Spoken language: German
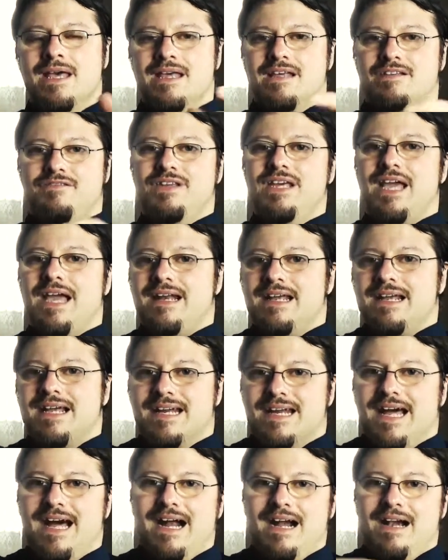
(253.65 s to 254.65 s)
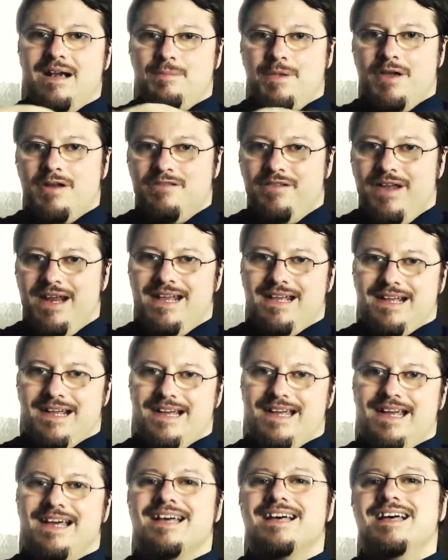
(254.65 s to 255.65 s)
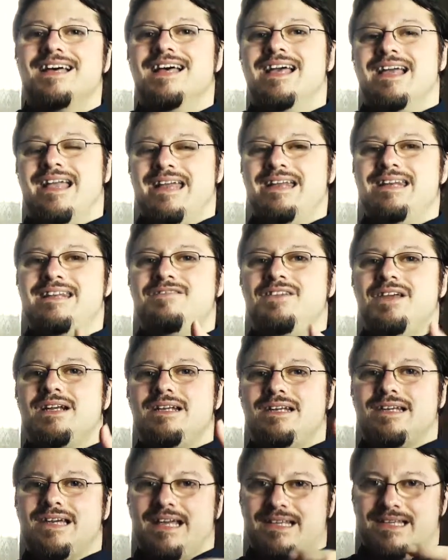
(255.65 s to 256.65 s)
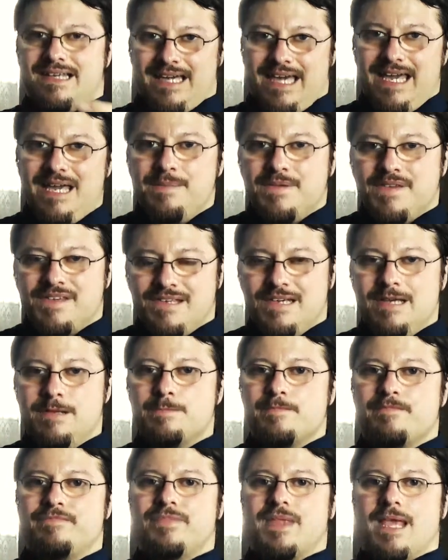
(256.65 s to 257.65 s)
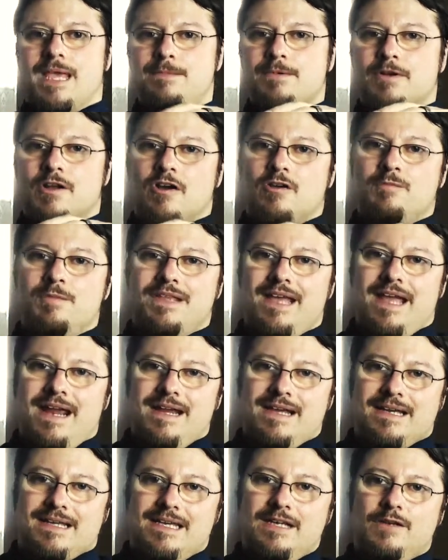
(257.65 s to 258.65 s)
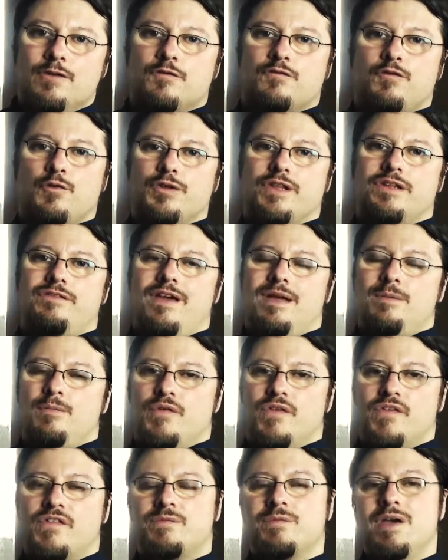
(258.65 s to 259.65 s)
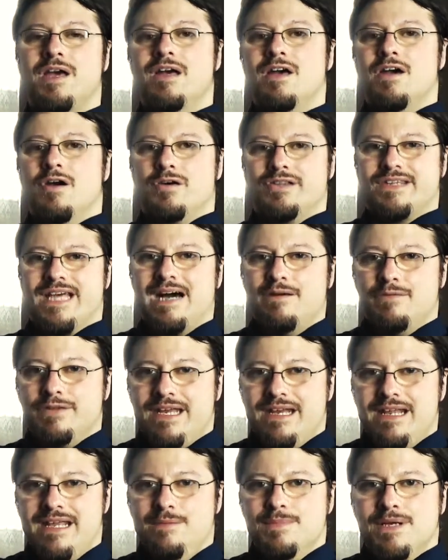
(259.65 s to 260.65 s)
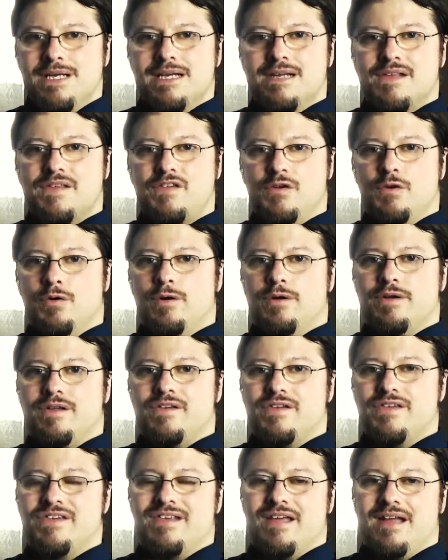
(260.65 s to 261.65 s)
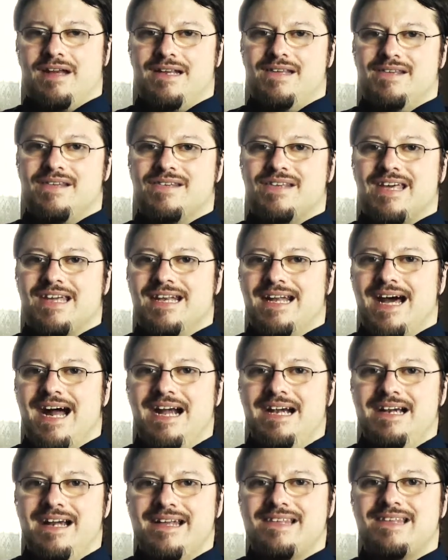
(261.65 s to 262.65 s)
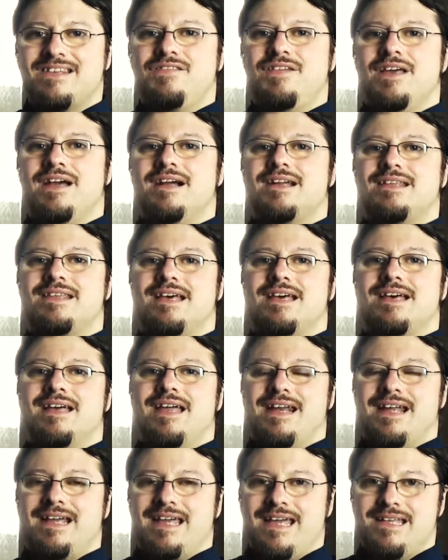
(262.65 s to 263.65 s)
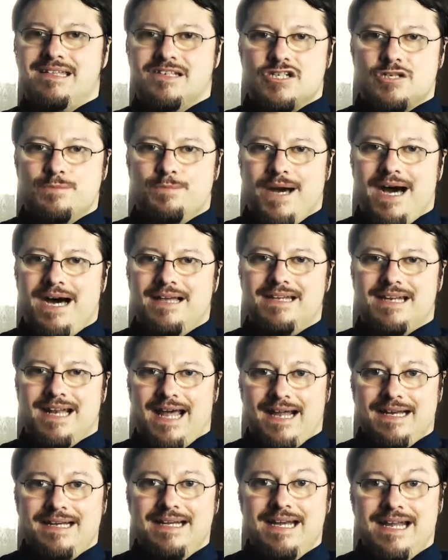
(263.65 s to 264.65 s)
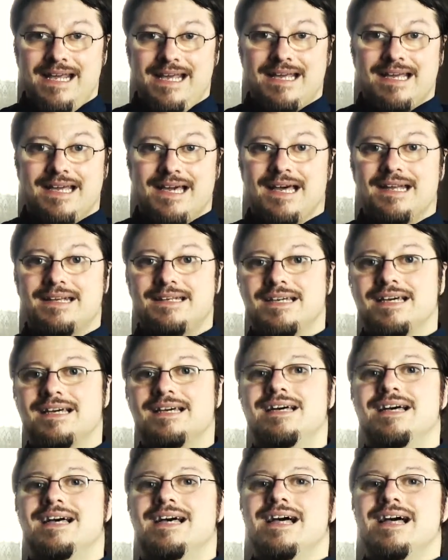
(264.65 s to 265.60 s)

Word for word: wie einen Kanal, mehr oder weniger, ja, in die Wirklichkeit gräbst, ja, immer noch mit der Energie durchflutet werden muss. Und da, wo deine Imagination sozusagen dieses Kanalnetzwerk der energetischen Bahnen anlegen kann, ja,